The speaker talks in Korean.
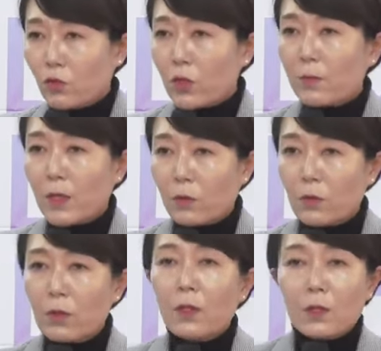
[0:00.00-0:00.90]
중심에
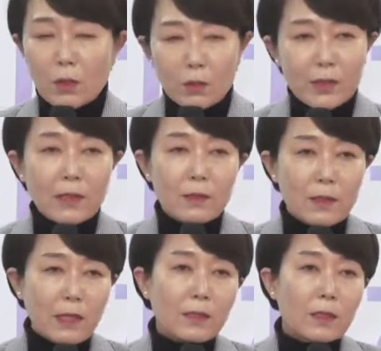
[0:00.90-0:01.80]
둔
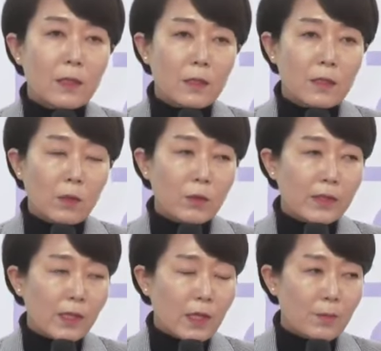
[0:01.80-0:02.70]
정당들이 나타나야 된다고
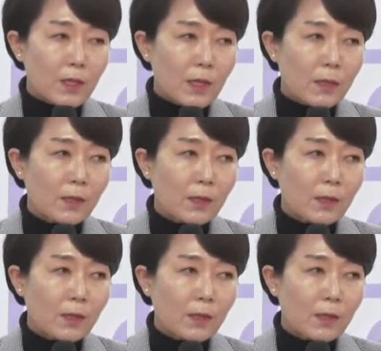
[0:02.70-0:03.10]
생각합니다.